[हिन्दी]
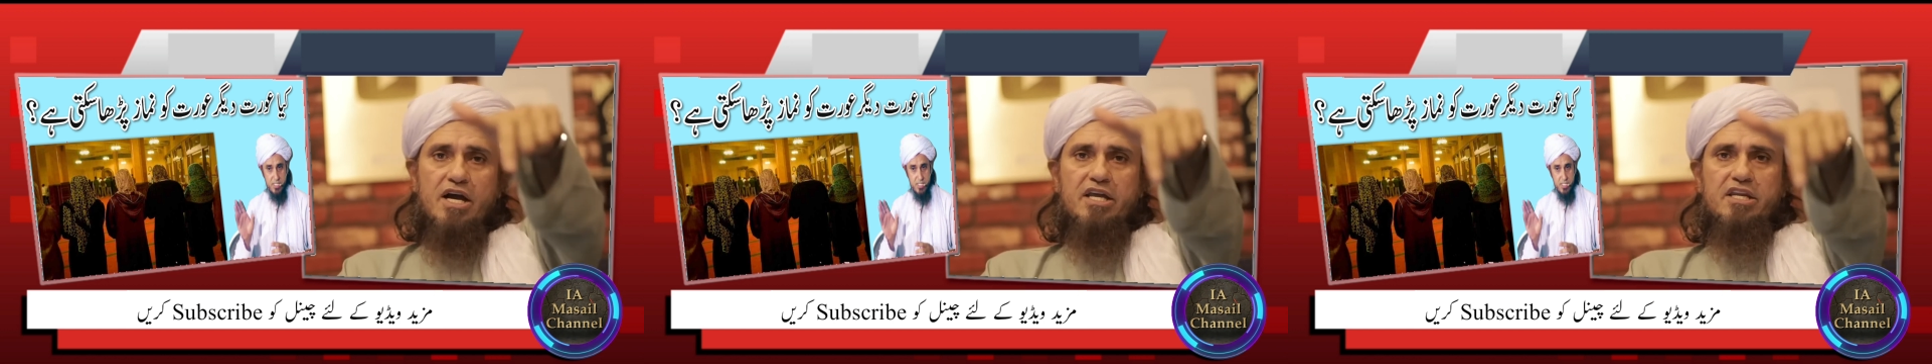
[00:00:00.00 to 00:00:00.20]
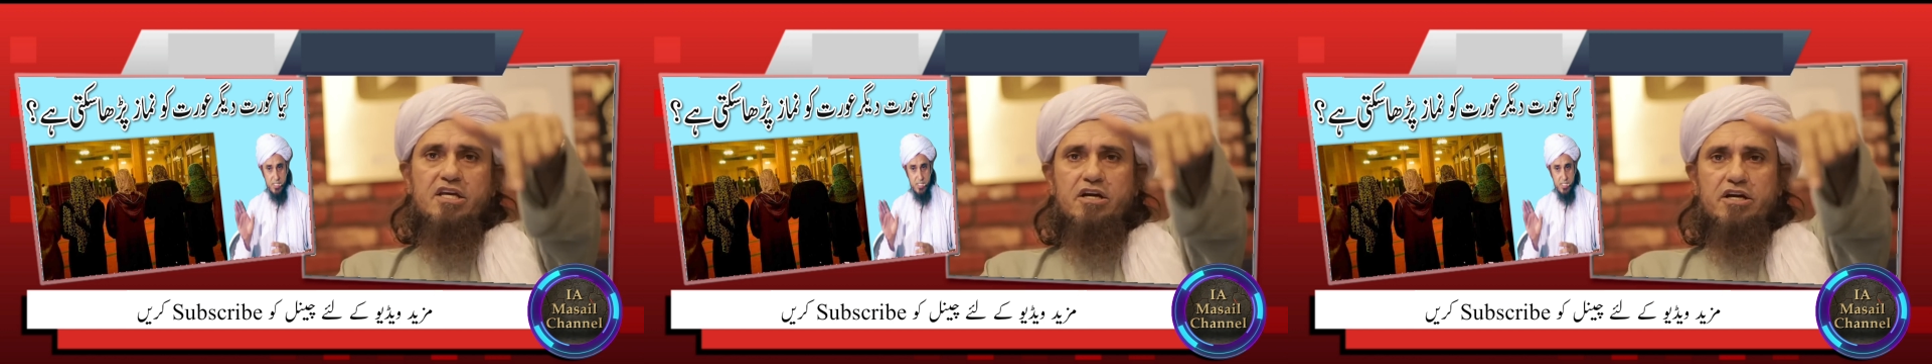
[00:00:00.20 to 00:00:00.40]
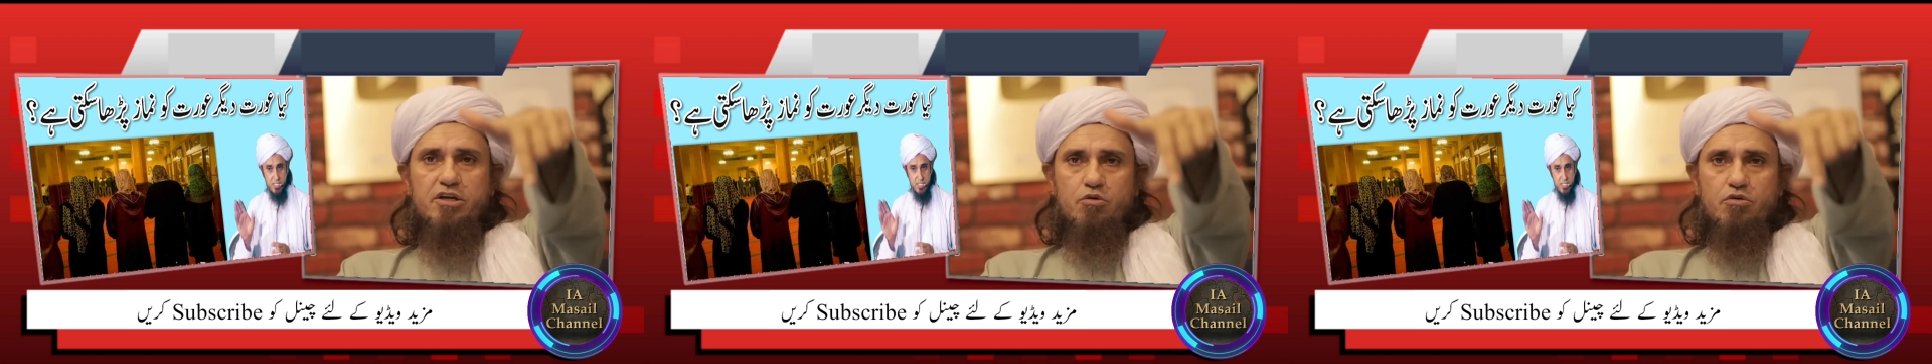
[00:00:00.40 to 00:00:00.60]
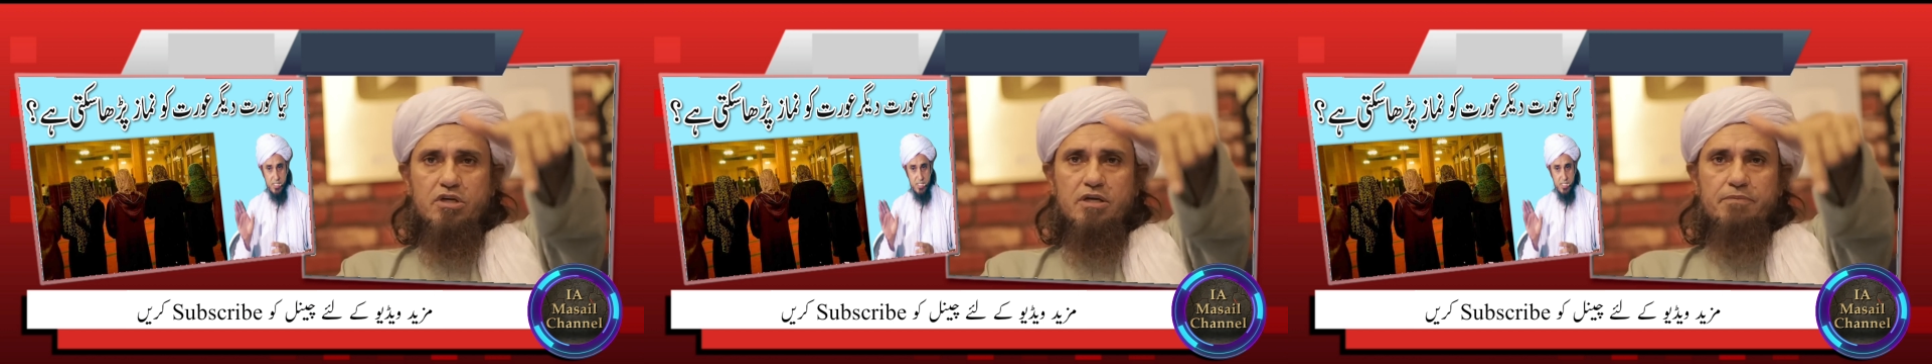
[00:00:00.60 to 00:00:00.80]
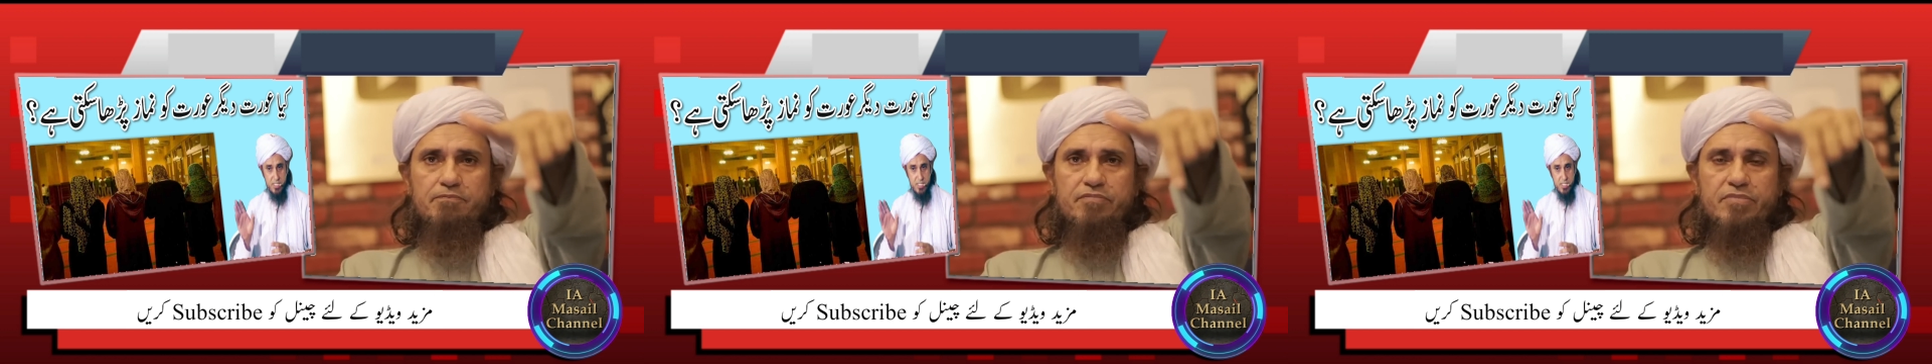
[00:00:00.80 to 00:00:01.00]
आगे नहीं खड़ी
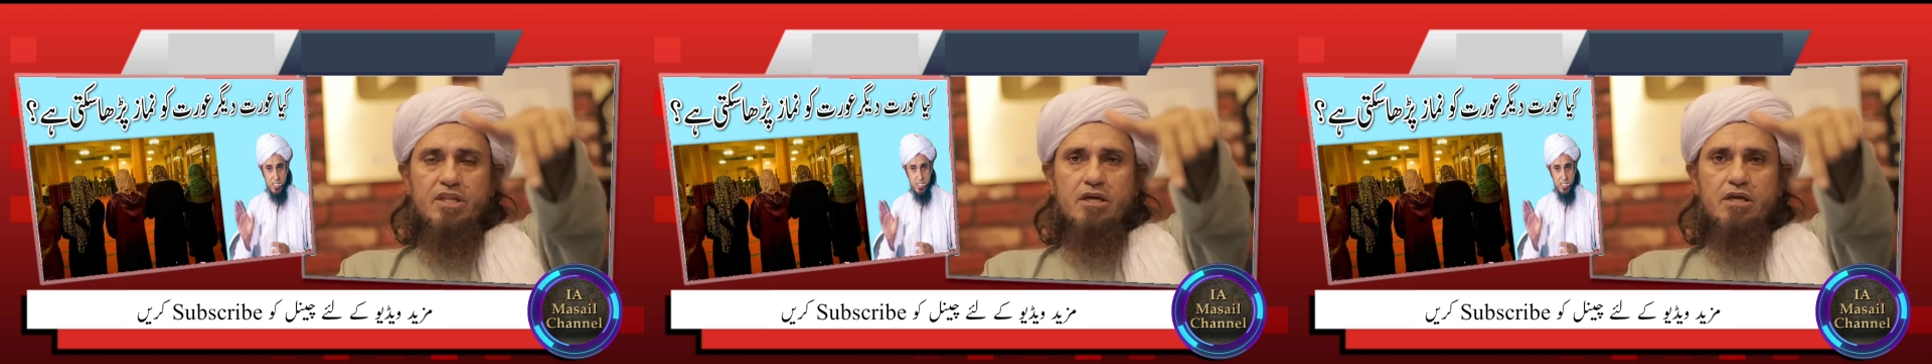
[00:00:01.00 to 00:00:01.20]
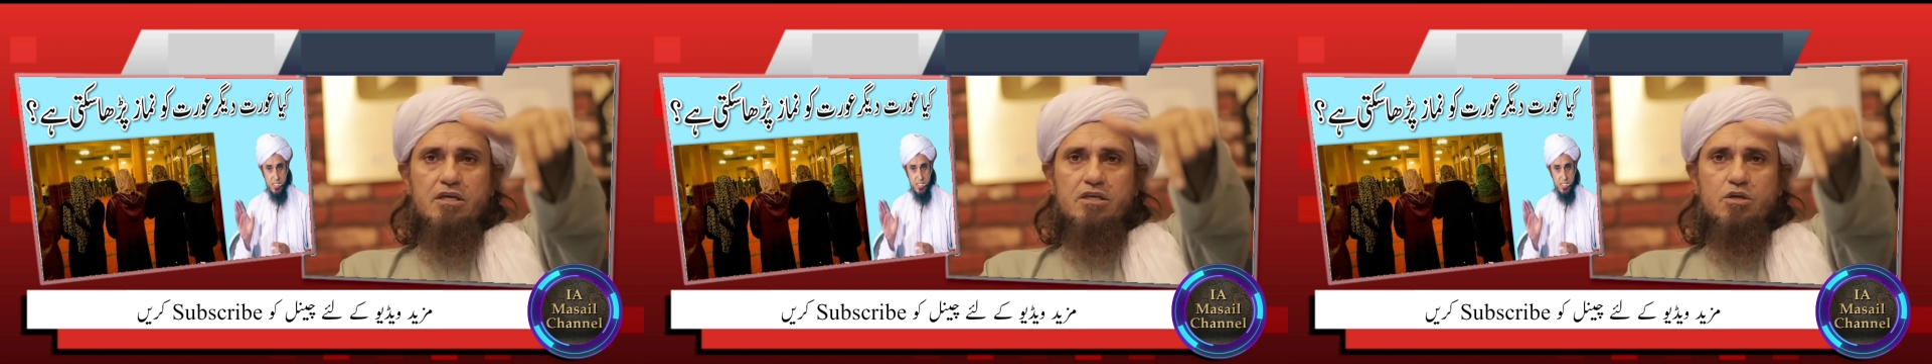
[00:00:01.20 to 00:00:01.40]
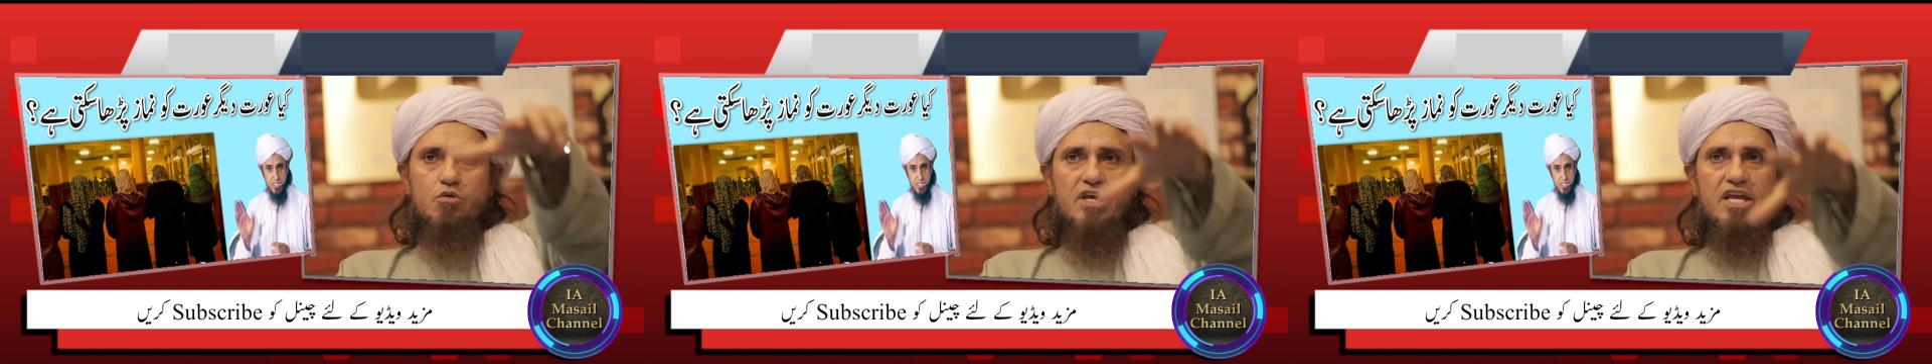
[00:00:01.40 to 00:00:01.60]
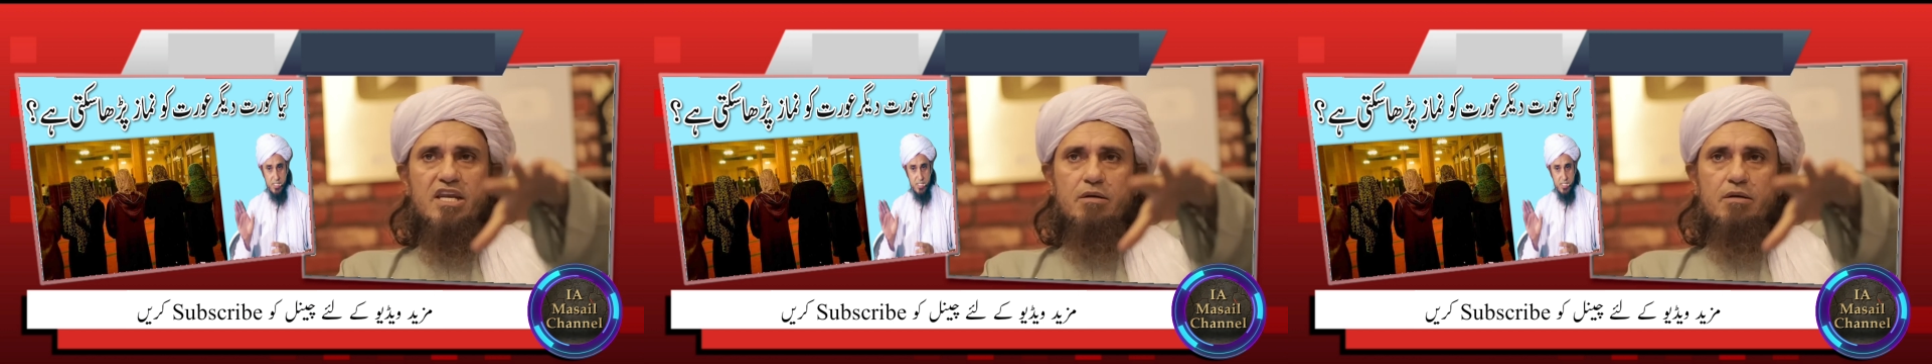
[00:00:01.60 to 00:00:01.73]
होंगी क्योंकि